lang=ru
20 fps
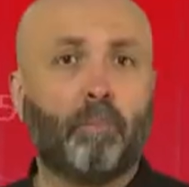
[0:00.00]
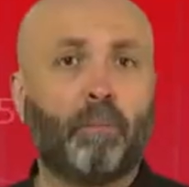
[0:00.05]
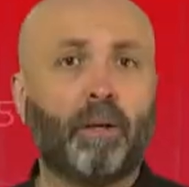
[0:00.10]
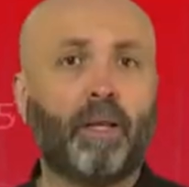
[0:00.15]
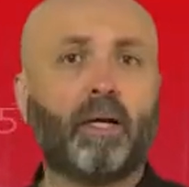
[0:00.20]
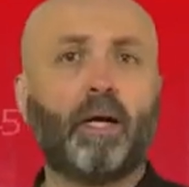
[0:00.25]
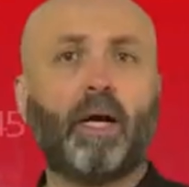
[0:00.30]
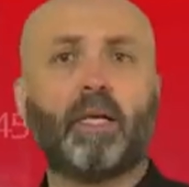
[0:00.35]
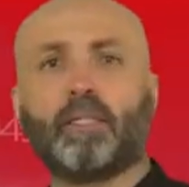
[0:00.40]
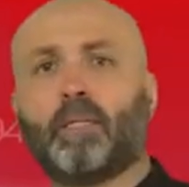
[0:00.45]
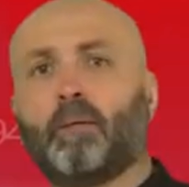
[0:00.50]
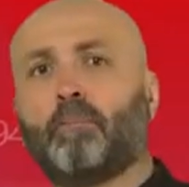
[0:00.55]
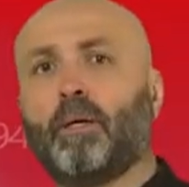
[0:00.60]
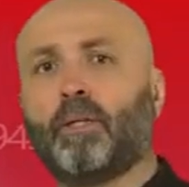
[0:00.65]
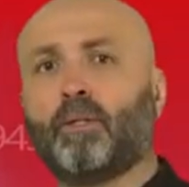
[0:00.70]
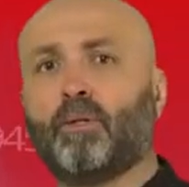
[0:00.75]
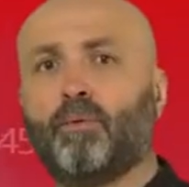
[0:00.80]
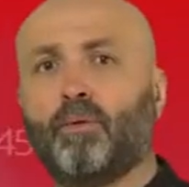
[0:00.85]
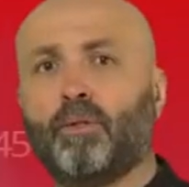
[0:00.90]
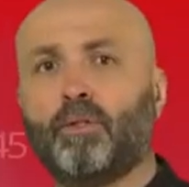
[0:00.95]
Приказ об
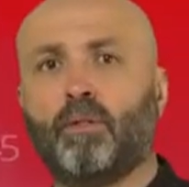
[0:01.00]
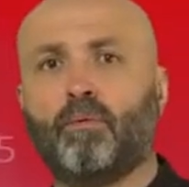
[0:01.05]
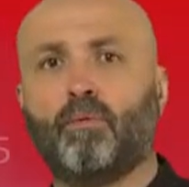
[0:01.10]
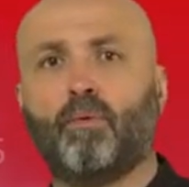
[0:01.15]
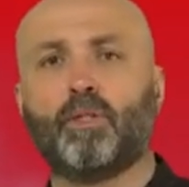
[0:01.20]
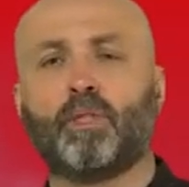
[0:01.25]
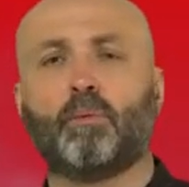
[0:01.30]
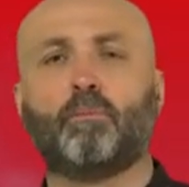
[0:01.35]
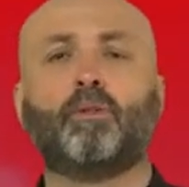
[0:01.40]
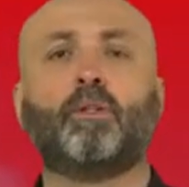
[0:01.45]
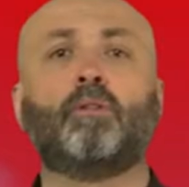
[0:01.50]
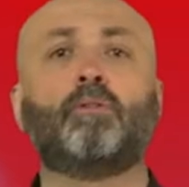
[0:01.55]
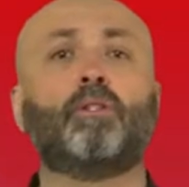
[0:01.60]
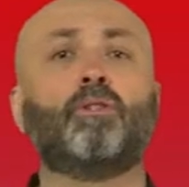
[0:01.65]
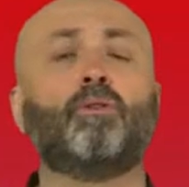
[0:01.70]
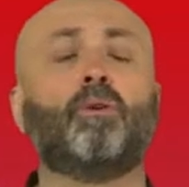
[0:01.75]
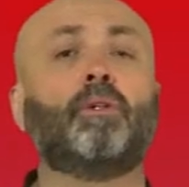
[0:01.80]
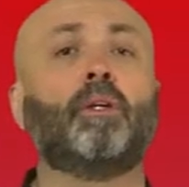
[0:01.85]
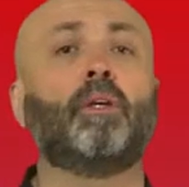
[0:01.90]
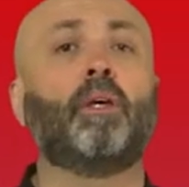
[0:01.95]
отходе войск будет
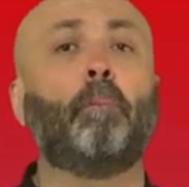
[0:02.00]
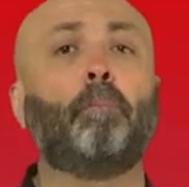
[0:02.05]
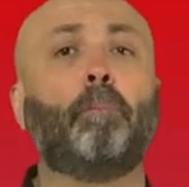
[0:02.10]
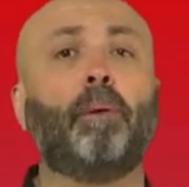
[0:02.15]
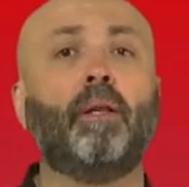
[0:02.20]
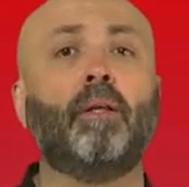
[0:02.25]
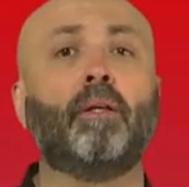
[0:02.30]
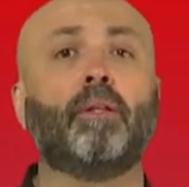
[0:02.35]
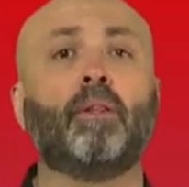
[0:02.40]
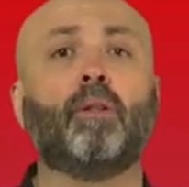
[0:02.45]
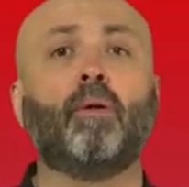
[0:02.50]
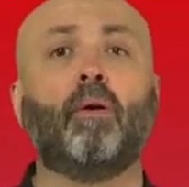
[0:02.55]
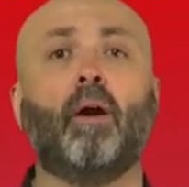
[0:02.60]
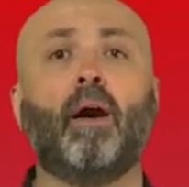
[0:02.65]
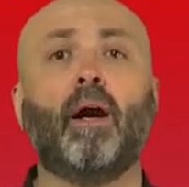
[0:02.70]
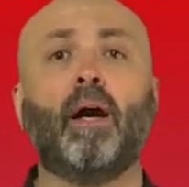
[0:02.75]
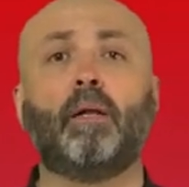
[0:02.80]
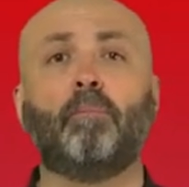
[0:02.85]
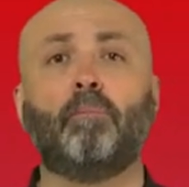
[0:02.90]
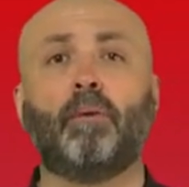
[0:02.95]
все-таки принят, но
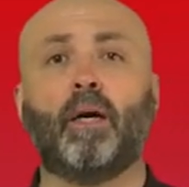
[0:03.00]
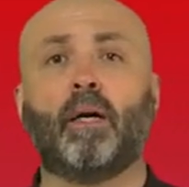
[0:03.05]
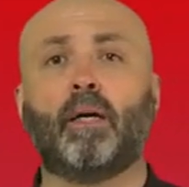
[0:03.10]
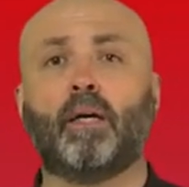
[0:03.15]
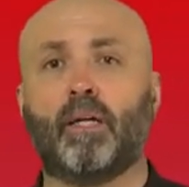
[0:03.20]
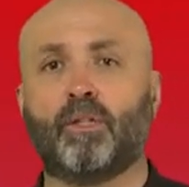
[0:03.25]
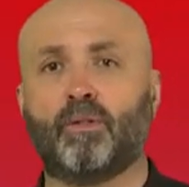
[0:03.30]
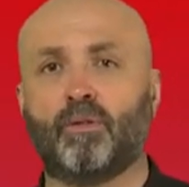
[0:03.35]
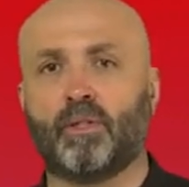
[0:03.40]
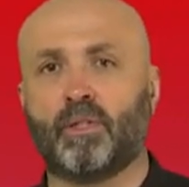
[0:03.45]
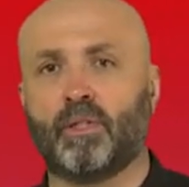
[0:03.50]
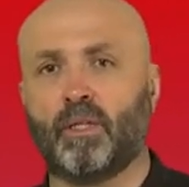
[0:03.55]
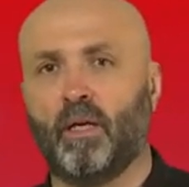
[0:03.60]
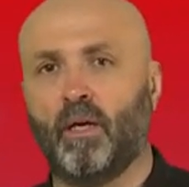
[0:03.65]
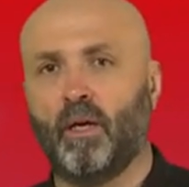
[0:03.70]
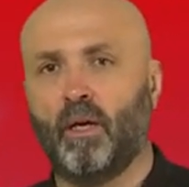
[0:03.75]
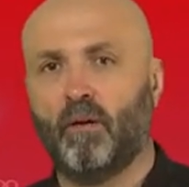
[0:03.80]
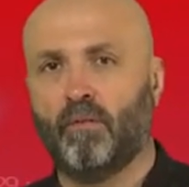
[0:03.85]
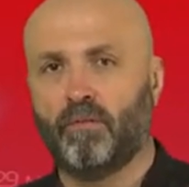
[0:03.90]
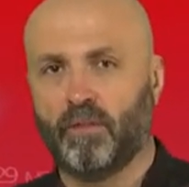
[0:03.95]
армии окажутся
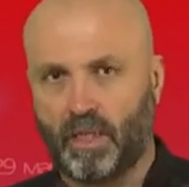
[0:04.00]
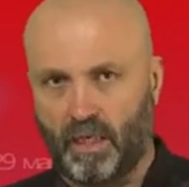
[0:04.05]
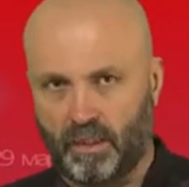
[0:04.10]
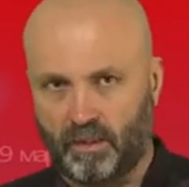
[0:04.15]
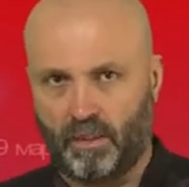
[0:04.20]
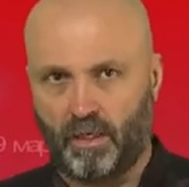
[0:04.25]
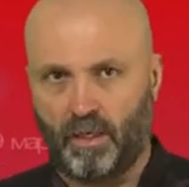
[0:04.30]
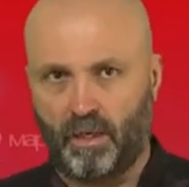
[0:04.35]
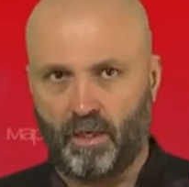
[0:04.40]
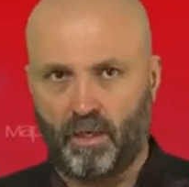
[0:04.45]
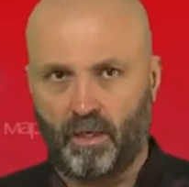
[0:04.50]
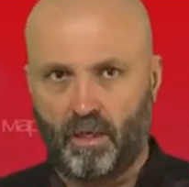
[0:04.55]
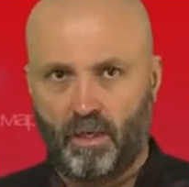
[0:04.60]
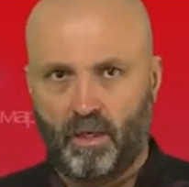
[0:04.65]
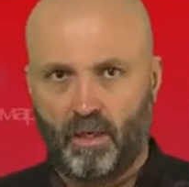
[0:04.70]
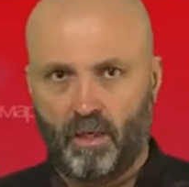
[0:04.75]
в котле.